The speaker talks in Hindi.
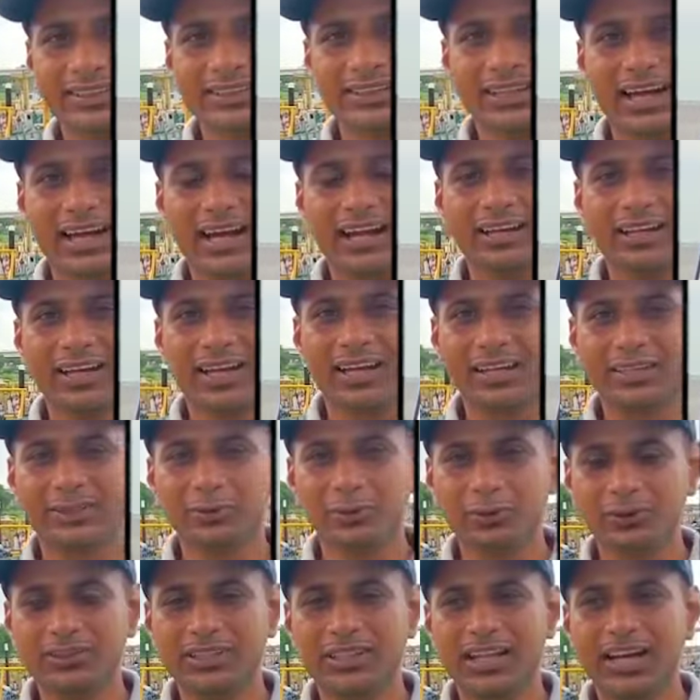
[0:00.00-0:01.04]
सरकार का एक
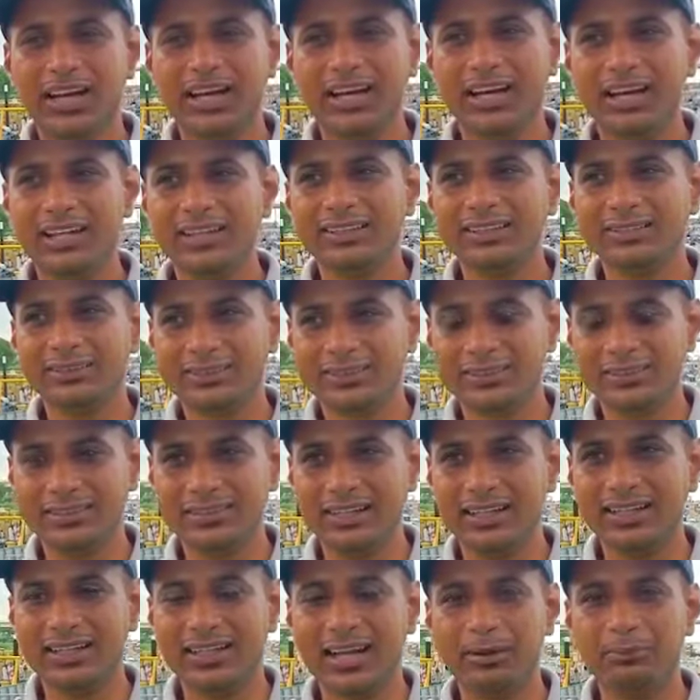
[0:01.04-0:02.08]
योजना है जी
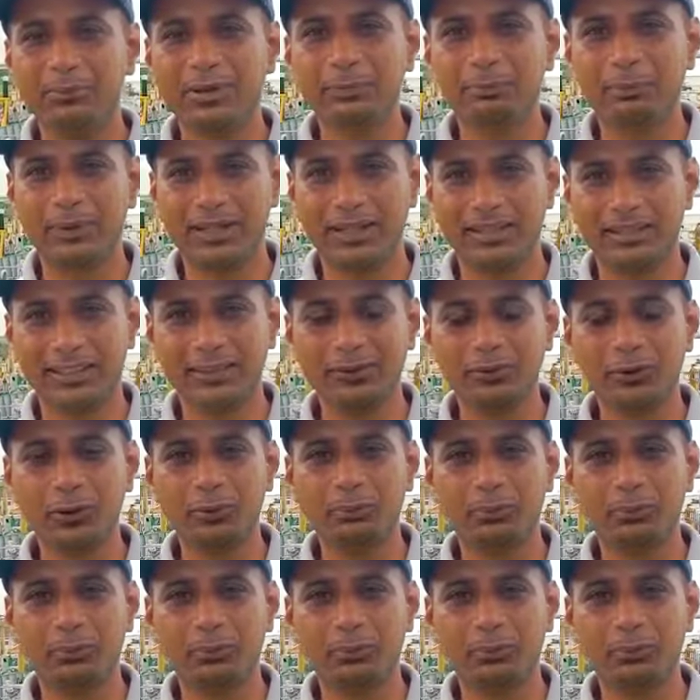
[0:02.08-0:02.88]
गंगा में पर्यटन को